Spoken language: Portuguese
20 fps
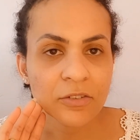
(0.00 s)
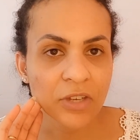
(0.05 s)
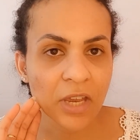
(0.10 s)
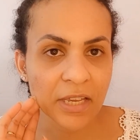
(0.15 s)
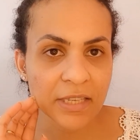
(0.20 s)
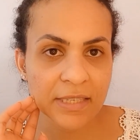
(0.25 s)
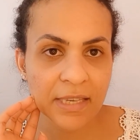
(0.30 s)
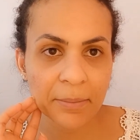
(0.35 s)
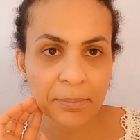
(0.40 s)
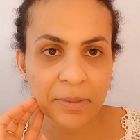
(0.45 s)

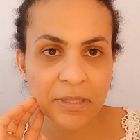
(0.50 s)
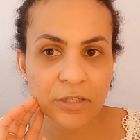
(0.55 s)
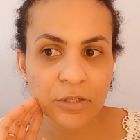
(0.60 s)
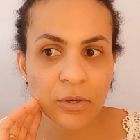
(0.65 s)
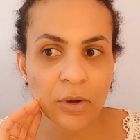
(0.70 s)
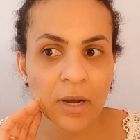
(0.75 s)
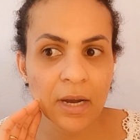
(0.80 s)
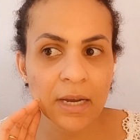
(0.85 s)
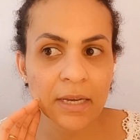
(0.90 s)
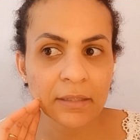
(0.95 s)
Gente, se a
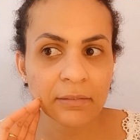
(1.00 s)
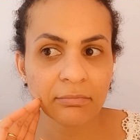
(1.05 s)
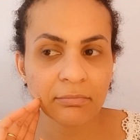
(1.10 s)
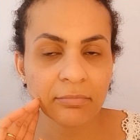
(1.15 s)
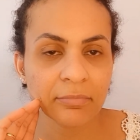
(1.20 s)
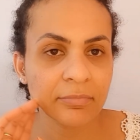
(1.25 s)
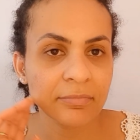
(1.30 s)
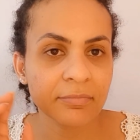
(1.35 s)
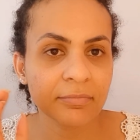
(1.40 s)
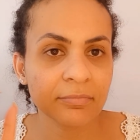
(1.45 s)
pessoa
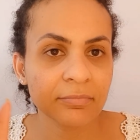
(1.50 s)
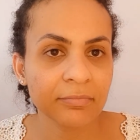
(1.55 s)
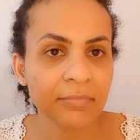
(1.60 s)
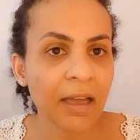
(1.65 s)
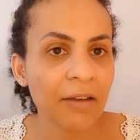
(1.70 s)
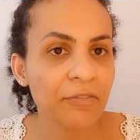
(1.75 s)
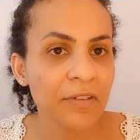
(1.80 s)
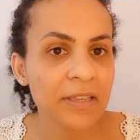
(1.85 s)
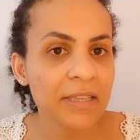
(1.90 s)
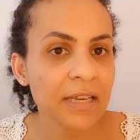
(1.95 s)

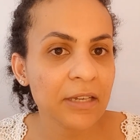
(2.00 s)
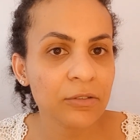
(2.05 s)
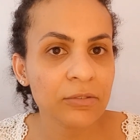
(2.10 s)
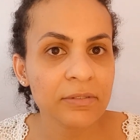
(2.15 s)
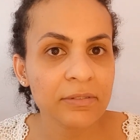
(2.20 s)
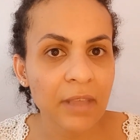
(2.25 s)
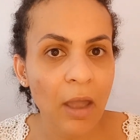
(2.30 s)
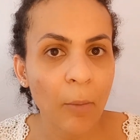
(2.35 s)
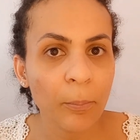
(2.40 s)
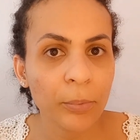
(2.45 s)
tá
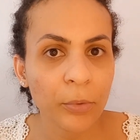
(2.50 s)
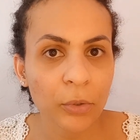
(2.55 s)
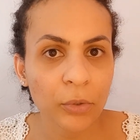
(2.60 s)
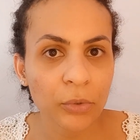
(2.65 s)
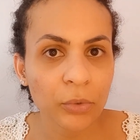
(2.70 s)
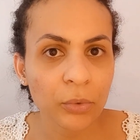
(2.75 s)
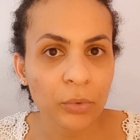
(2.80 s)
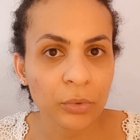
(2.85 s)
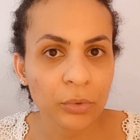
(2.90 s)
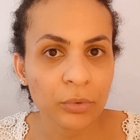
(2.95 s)
vendendo tal
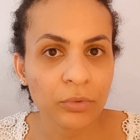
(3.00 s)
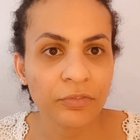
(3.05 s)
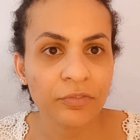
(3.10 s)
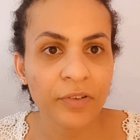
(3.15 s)
produto,